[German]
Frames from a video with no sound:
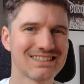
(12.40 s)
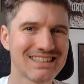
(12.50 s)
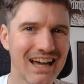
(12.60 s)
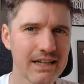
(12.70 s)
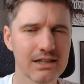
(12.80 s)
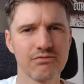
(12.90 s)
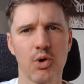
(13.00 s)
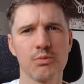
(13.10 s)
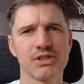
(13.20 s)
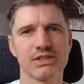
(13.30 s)
zeigen,
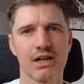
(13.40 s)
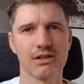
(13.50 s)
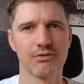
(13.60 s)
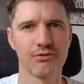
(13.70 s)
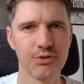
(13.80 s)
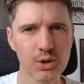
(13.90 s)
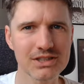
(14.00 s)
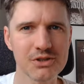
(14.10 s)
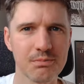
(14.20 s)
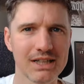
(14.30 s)
warum ich sage,
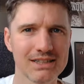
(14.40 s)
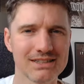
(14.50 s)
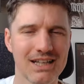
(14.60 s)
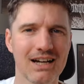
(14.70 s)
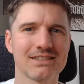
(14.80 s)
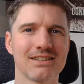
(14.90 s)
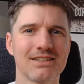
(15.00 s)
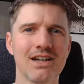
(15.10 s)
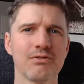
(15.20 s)
Vorsicht bei diesen Aktien.